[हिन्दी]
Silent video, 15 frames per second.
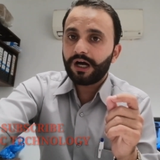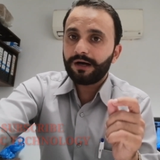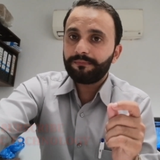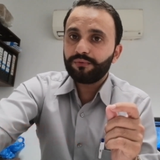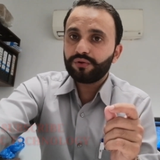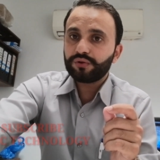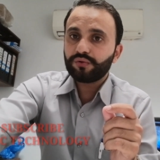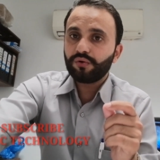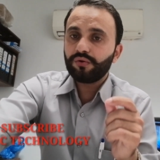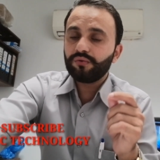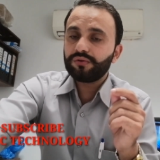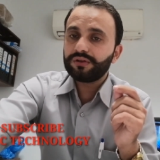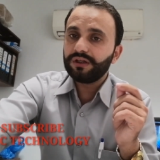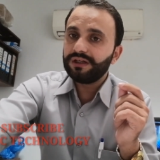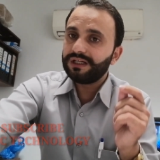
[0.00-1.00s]
आप उसको
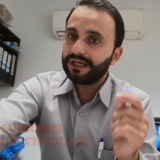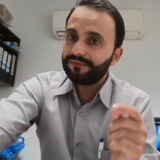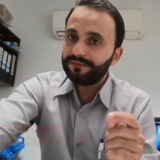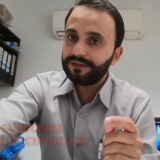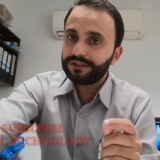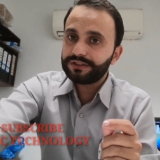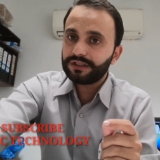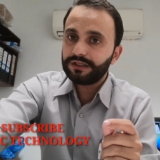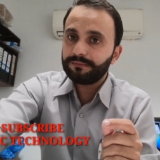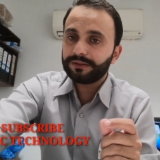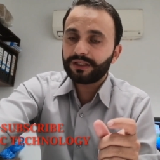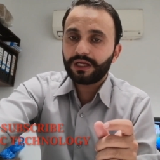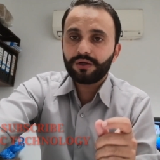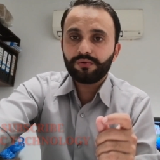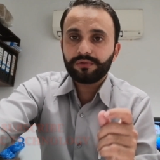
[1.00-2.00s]
उसकी डेफिनेशन ही
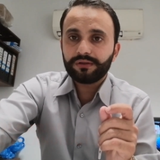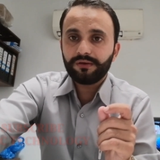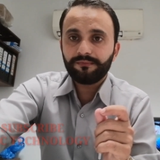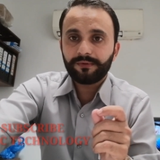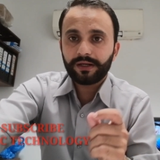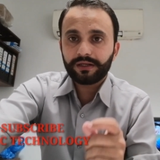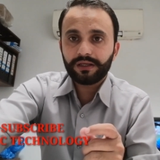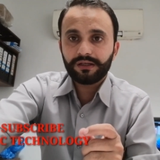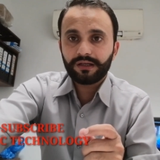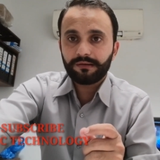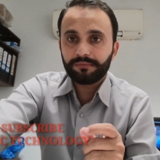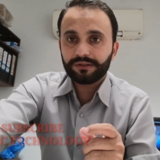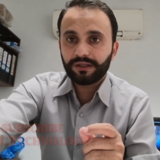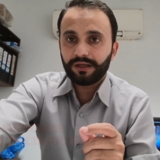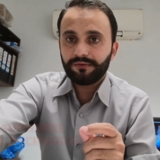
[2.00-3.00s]
बताएं उसकी वर्किंग
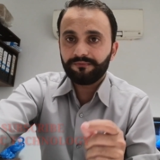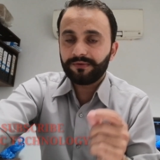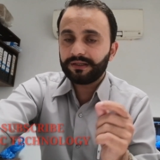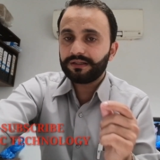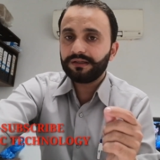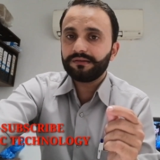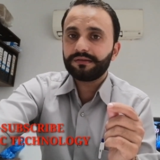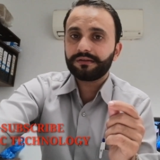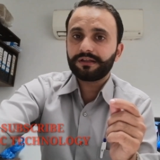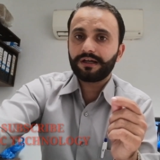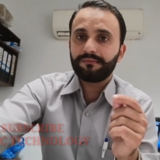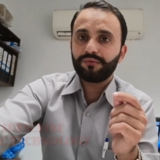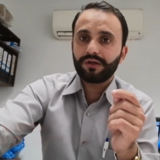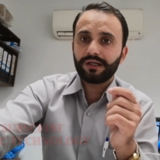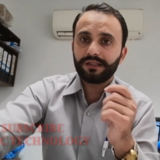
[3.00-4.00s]
ना बताएं वर्किंग से
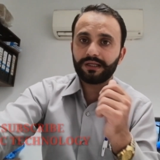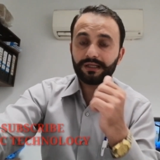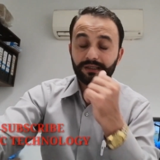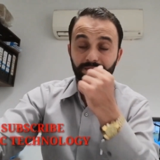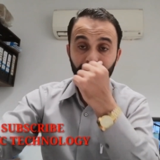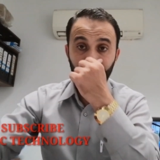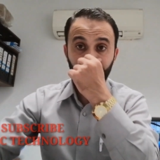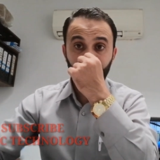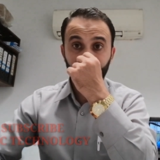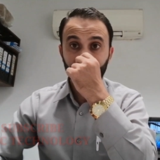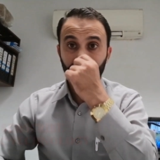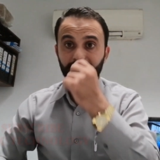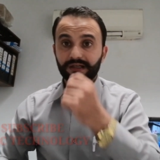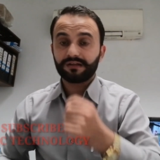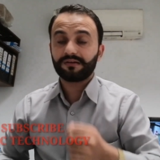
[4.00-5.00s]
क्या मुराद है अगर वो
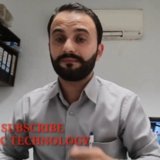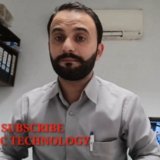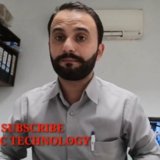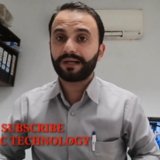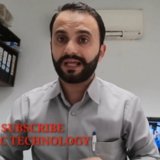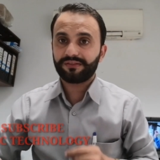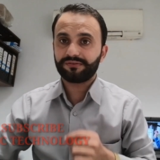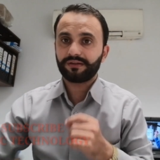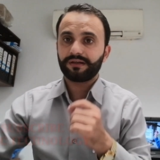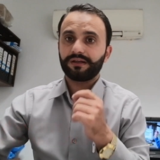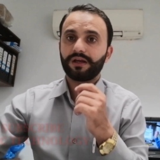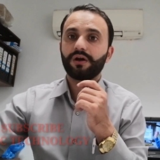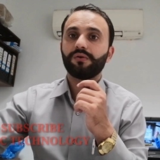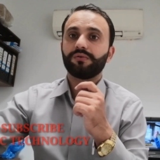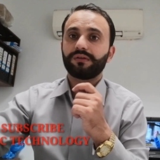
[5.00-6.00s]
पूछता है कंप्रेसर
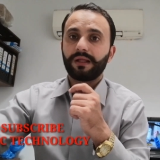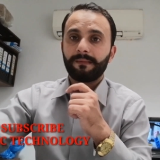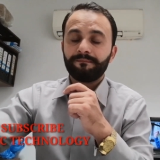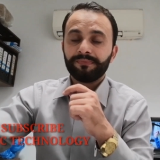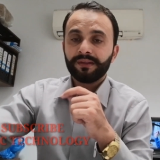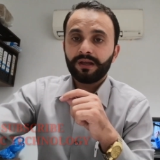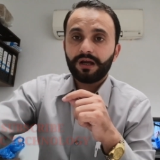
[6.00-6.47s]
क्या होता है